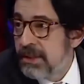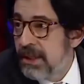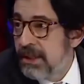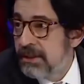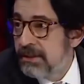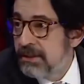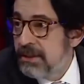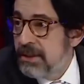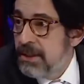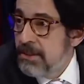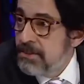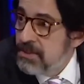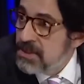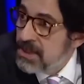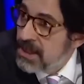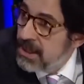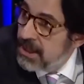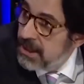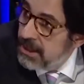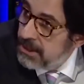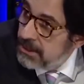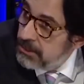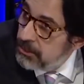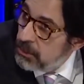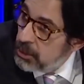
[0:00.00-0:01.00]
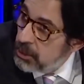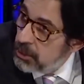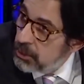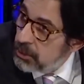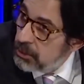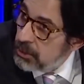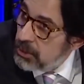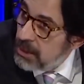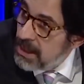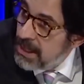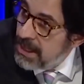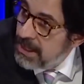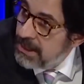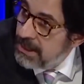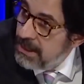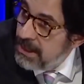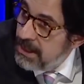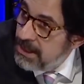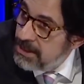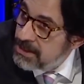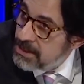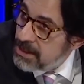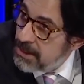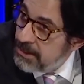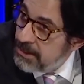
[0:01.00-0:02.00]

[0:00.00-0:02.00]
çoktan kimse anmıyordu. Yani